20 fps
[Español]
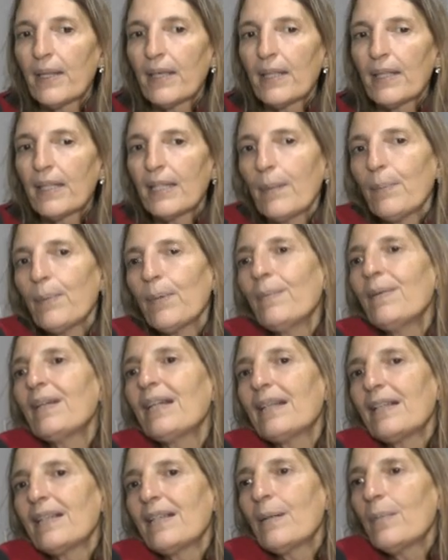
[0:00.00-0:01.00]
Y después me
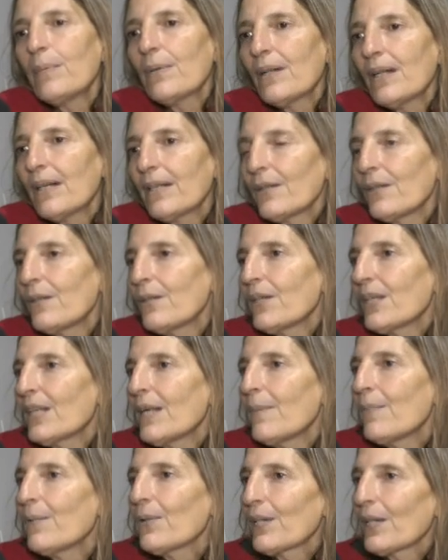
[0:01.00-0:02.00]
incliné por la
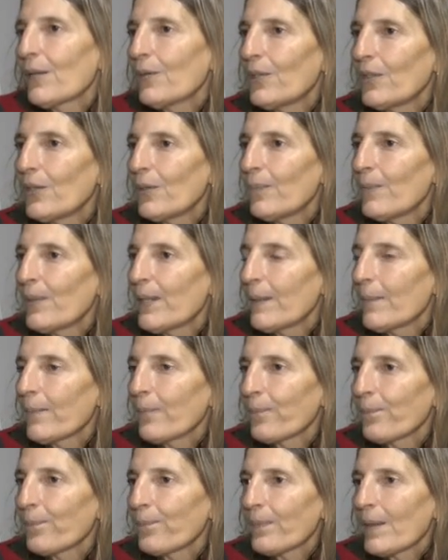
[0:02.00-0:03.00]
arqueología porque, bueno, me,
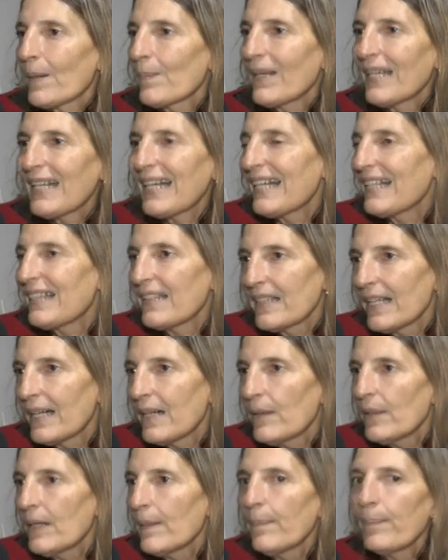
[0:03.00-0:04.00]
me
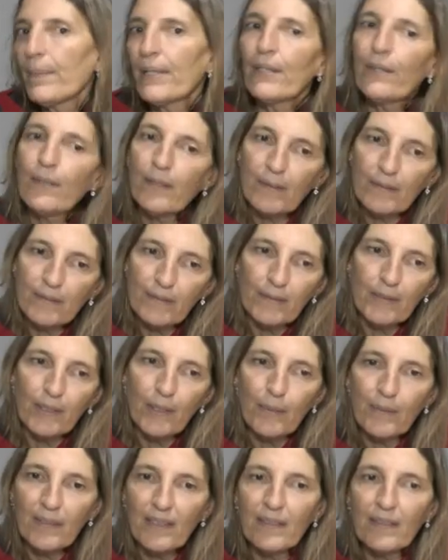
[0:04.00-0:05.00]
encantaba, pero
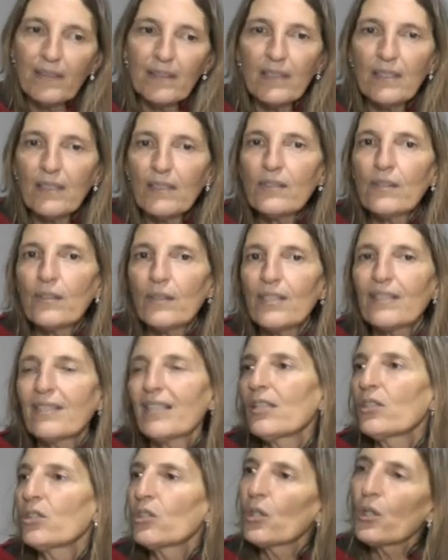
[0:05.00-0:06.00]
no obstante eso
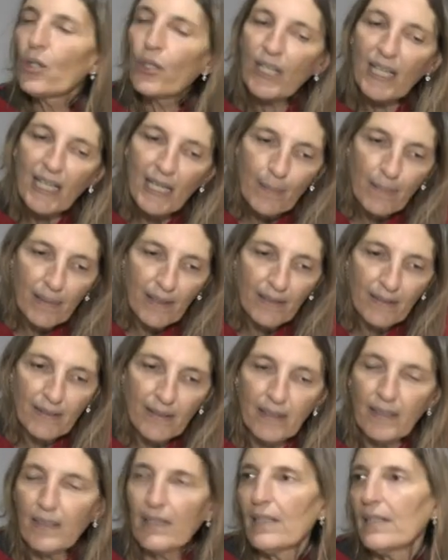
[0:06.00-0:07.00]
hice toda la
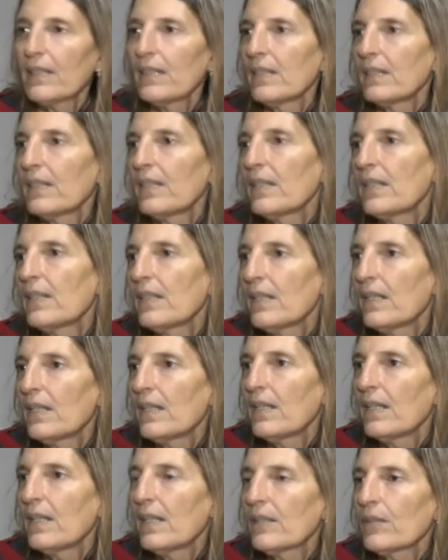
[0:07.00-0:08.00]
parte de,
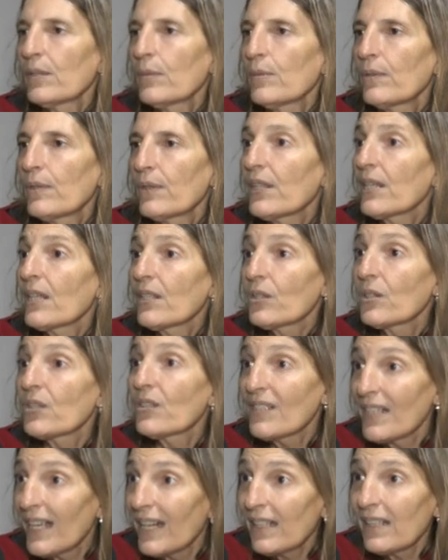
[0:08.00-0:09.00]
la antropología
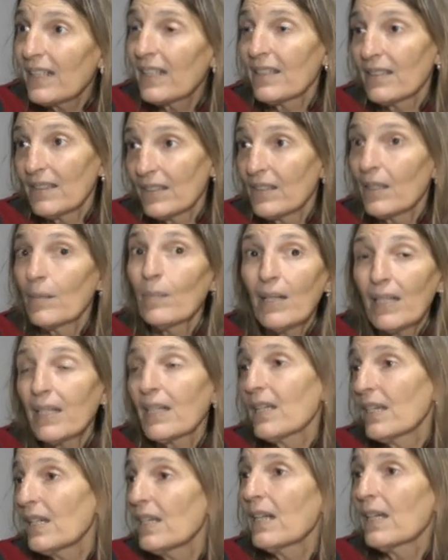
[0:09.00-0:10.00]
social que se llama,
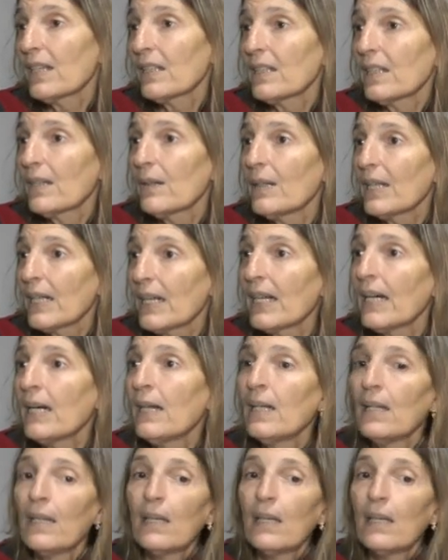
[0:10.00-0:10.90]
que es la que trabaja